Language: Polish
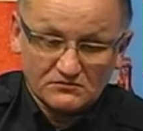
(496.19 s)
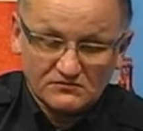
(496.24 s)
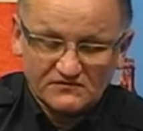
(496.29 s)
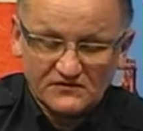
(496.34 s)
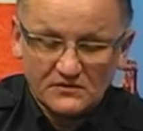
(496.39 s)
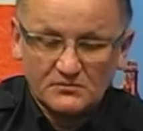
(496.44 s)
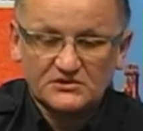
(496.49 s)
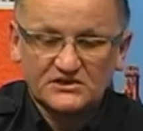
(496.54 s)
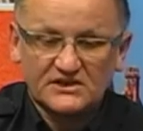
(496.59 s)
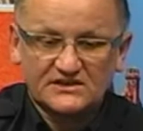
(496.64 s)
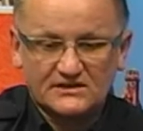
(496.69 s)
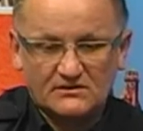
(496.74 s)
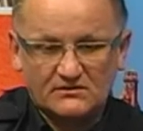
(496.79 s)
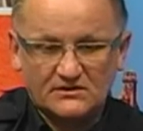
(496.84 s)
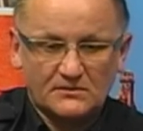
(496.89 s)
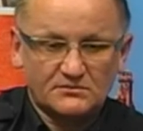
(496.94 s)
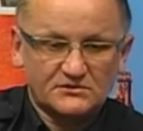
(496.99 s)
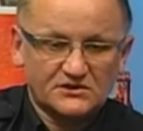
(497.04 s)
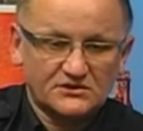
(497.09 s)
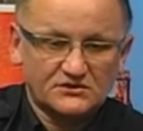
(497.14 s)
wyprzedzał
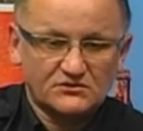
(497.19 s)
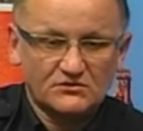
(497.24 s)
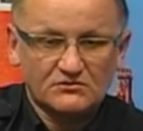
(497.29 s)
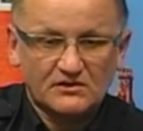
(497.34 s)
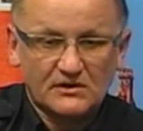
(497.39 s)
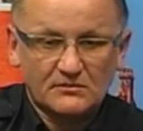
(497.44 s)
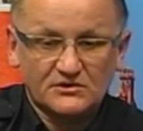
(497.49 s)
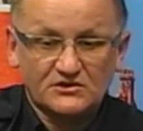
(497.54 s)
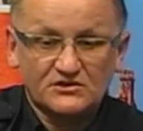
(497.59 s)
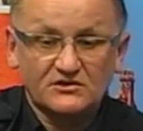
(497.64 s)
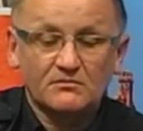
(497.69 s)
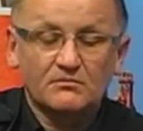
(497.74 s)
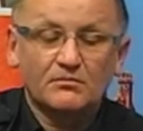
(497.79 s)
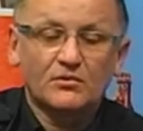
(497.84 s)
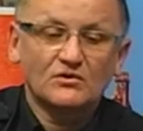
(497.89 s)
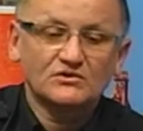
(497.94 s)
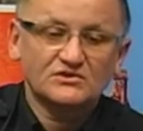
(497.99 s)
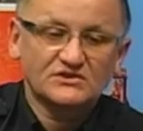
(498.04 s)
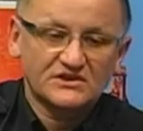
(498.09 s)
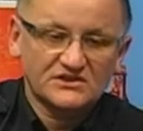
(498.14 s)
na przejściu dla pieszych,
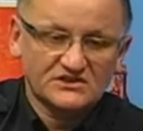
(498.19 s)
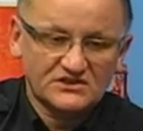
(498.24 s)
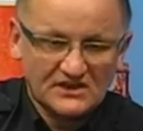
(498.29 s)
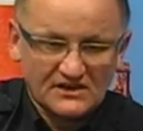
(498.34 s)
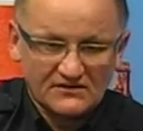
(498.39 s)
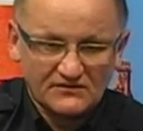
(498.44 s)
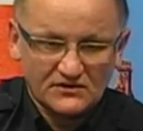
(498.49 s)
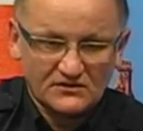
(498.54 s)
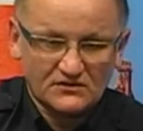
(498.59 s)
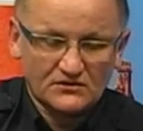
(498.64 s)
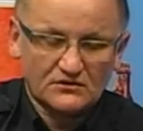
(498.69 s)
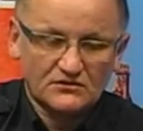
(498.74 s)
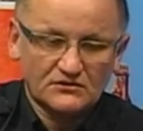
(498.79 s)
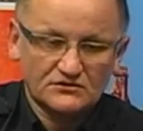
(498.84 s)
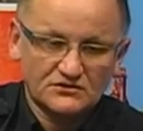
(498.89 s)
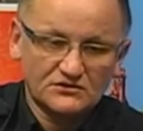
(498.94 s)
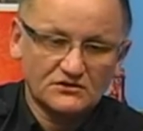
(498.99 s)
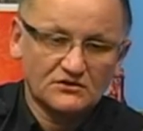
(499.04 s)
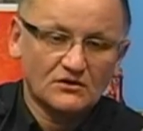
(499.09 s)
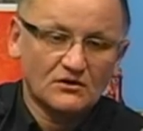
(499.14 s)
bądź też nawet
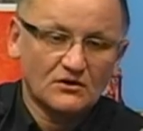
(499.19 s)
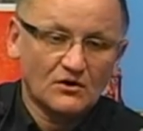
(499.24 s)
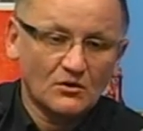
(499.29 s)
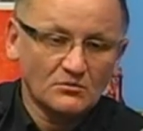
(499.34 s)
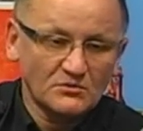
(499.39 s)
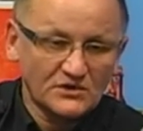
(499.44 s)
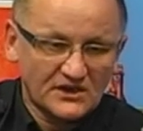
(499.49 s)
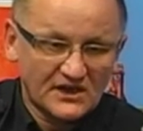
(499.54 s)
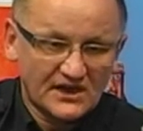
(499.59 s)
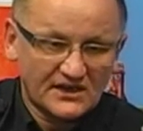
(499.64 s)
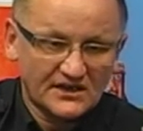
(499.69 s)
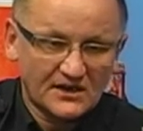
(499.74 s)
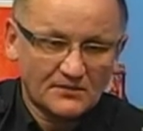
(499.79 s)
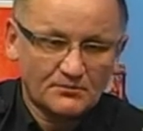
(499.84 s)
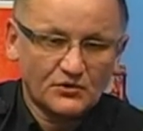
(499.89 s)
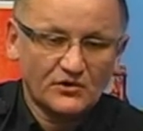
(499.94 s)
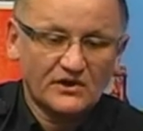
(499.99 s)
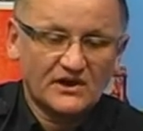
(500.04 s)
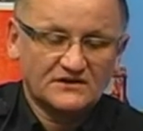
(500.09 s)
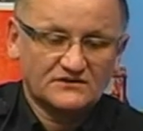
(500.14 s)
dochodzi do omijania
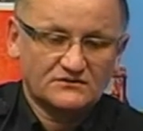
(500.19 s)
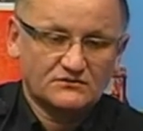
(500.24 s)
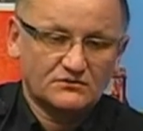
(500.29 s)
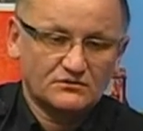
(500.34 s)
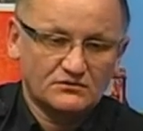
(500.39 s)
pojazdu,